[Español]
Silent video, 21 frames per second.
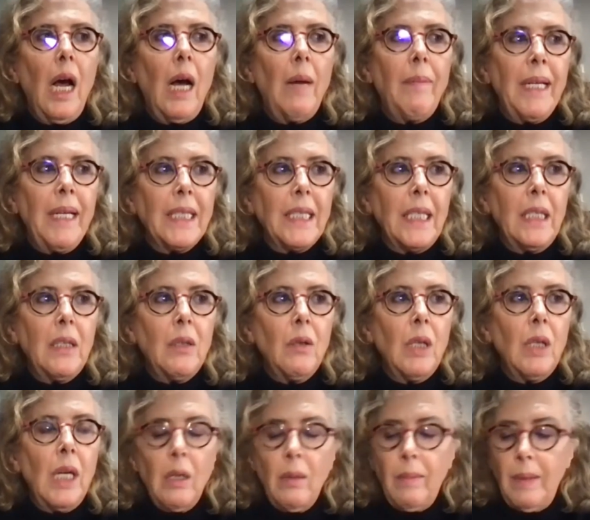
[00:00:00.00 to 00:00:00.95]
había escrito
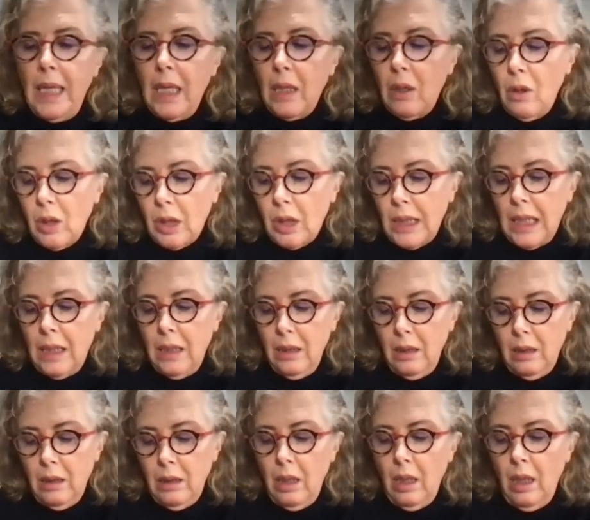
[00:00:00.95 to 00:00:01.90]
una novela corta
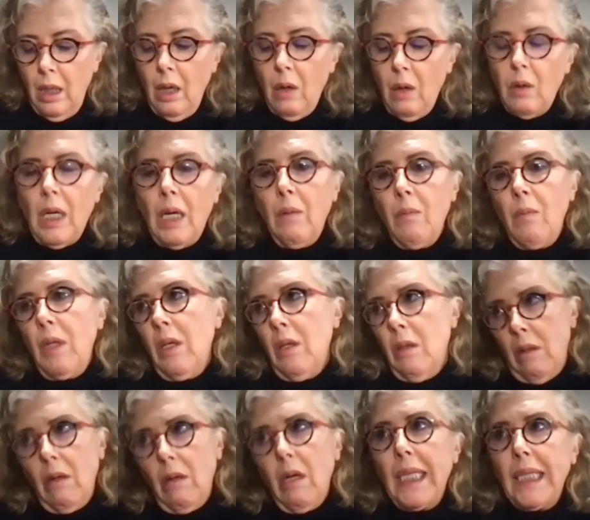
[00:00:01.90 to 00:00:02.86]

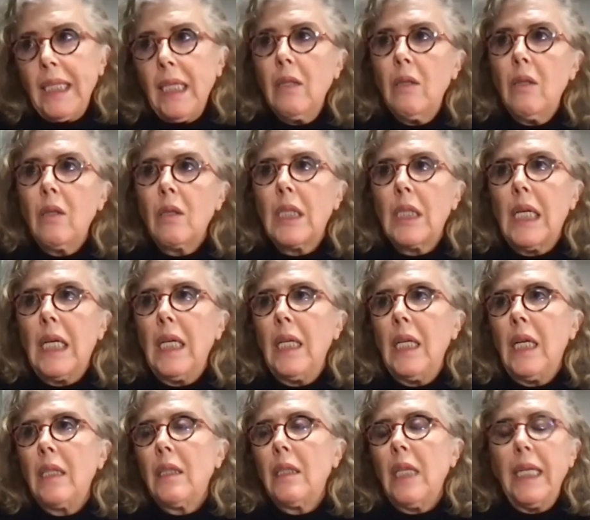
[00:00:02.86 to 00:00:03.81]
bueno, no era tan corta,
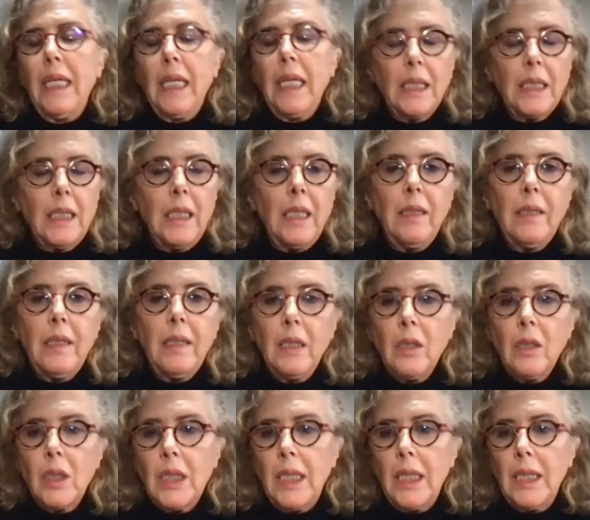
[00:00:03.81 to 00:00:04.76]
tenía casi
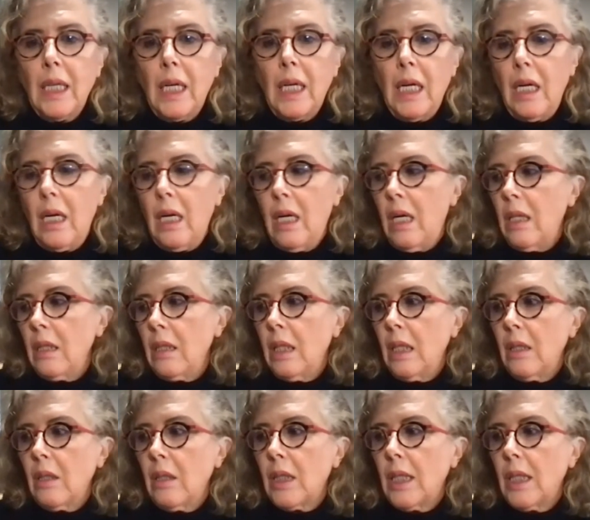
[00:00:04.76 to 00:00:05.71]
180,
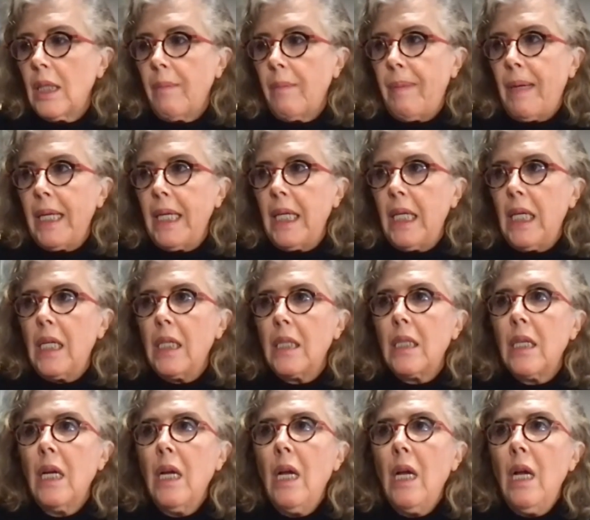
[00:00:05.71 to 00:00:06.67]
180
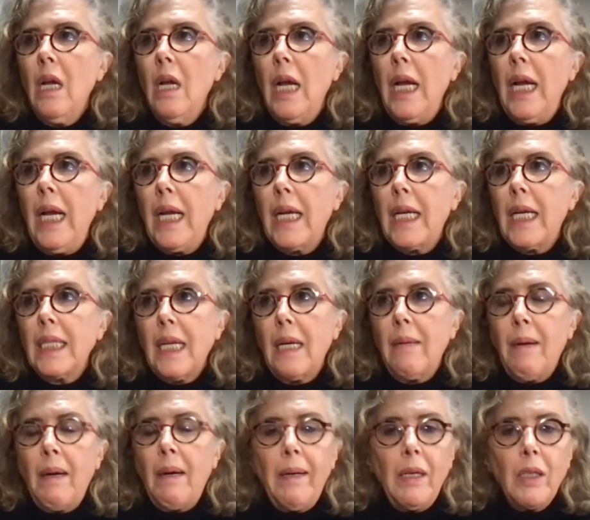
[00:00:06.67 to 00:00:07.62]
páginas, eh, que se
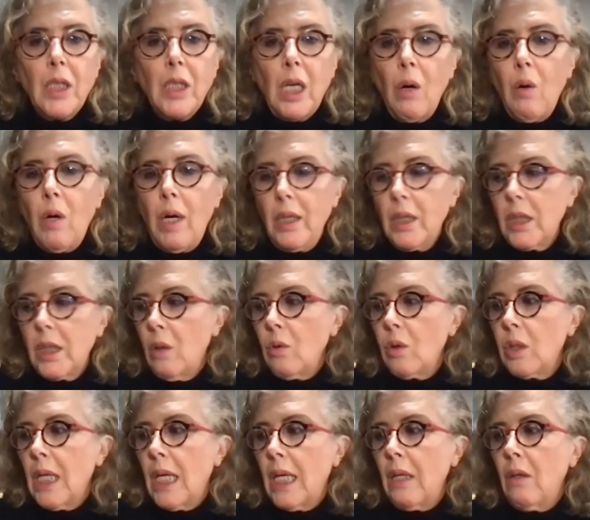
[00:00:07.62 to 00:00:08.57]
llamaba Los agujeros de
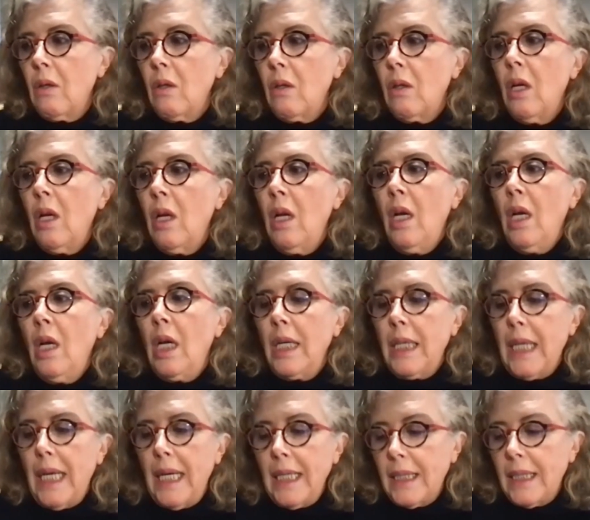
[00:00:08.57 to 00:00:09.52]
gusano.
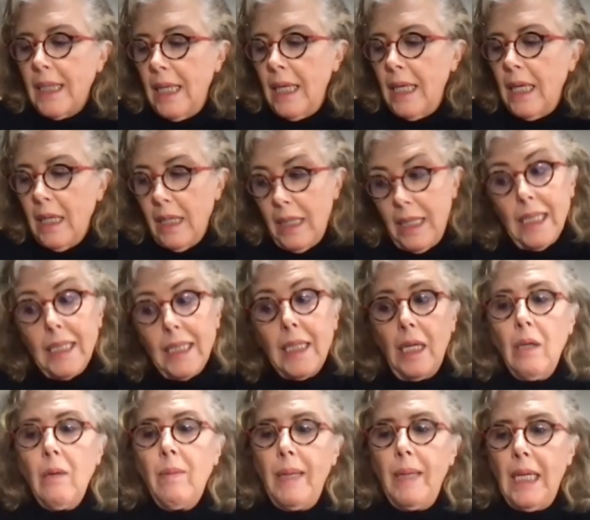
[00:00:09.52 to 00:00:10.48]
Y, este, y
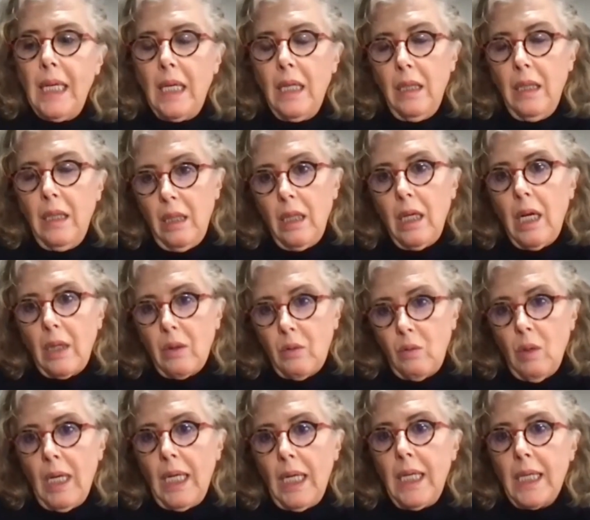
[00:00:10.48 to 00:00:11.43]
esta novela
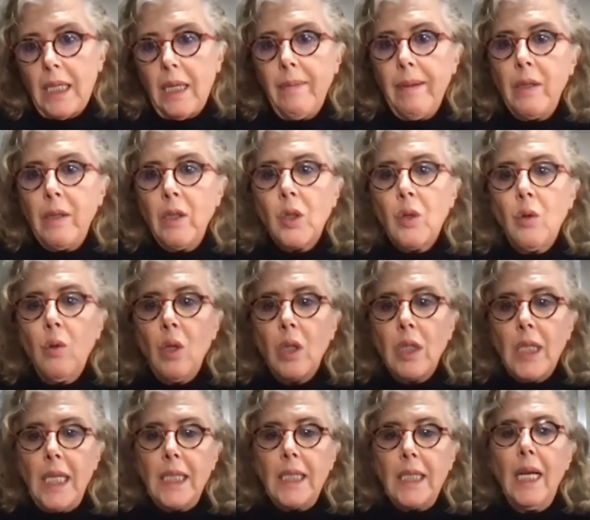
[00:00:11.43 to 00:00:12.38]
actual, El Rabán
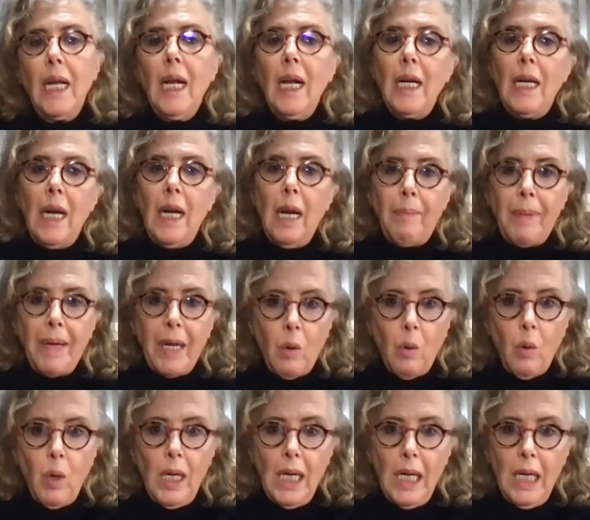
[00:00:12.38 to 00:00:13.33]
Oscuros, es la
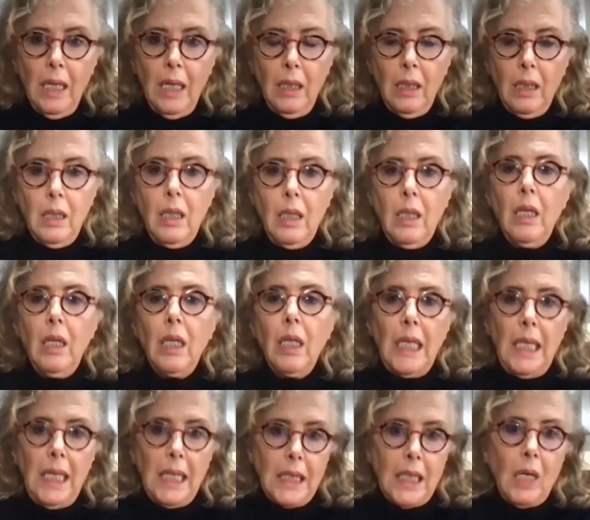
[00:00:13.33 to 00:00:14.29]
precuela
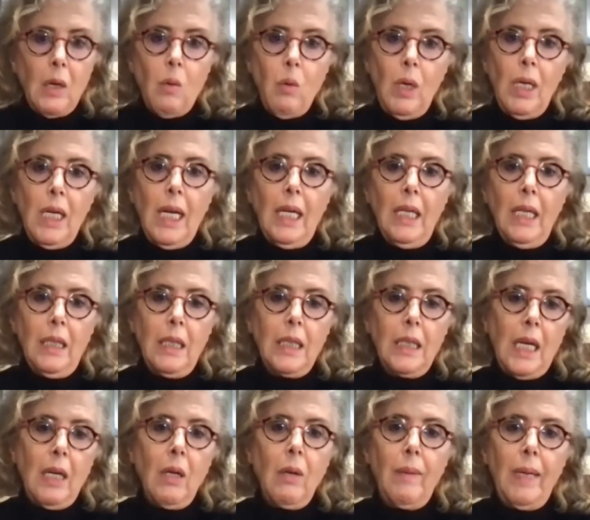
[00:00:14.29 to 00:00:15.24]
y la secuela de
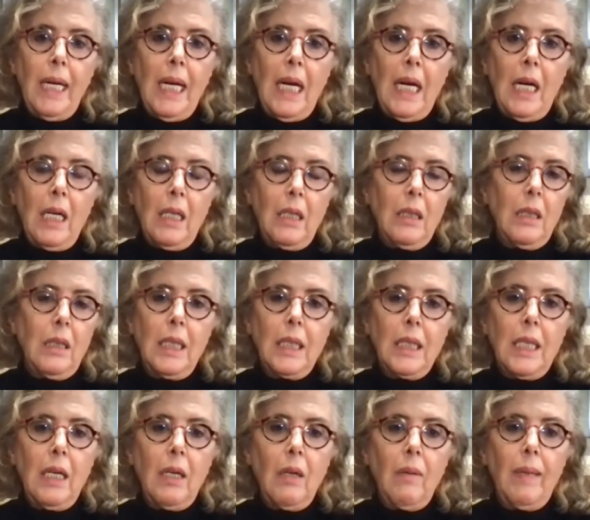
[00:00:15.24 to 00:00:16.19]
esa novela, de
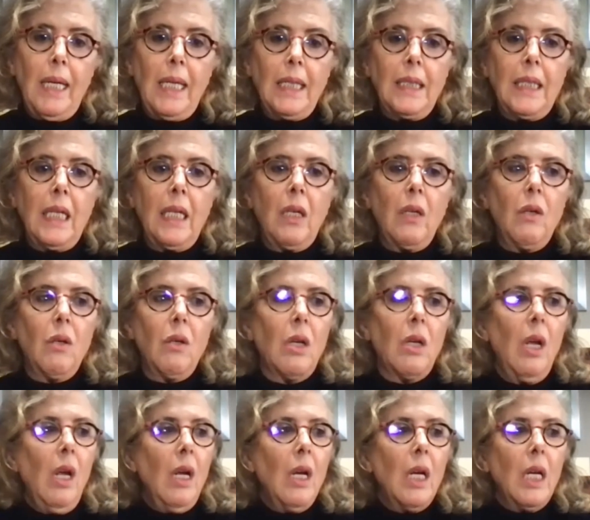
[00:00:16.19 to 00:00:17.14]
esa novela anterior.
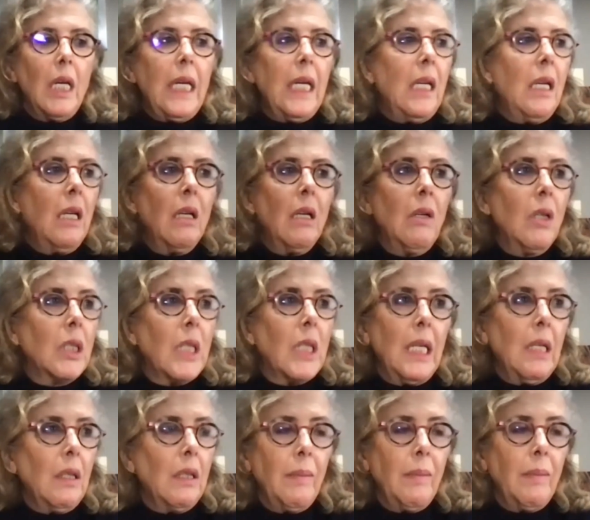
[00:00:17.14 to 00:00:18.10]
Y no
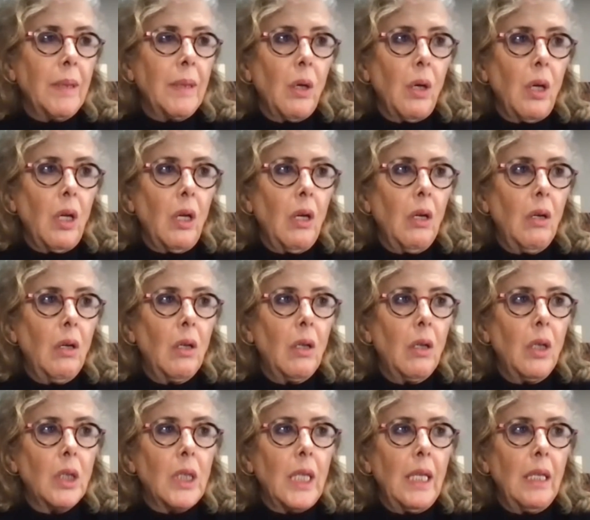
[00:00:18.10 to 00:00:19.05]
sé dónde me surgió,
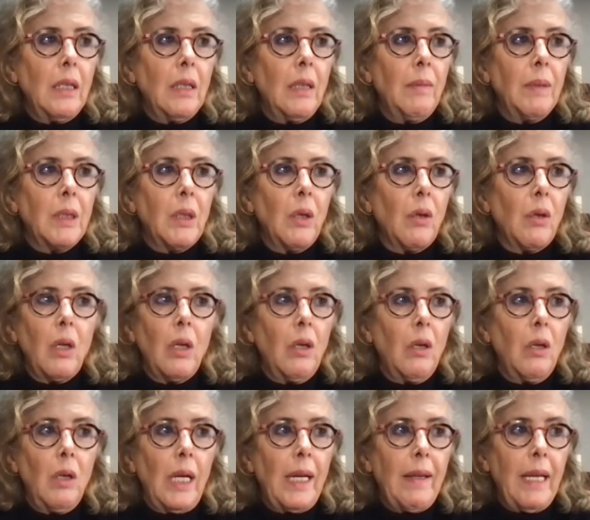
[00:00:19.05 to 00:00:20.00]
no sé dónde me
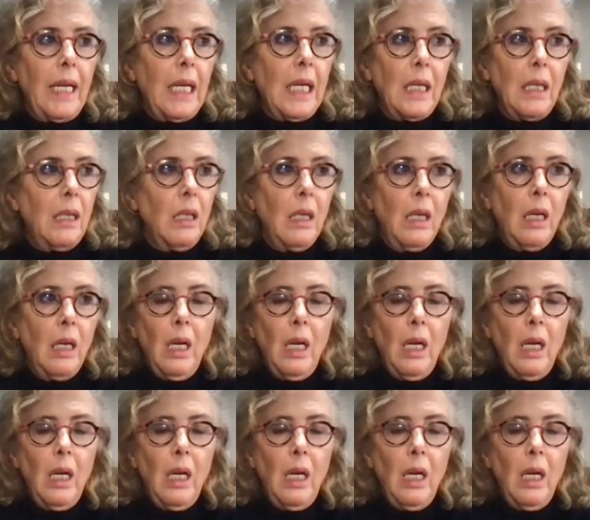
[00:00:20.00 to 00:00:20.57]
surgió la idea.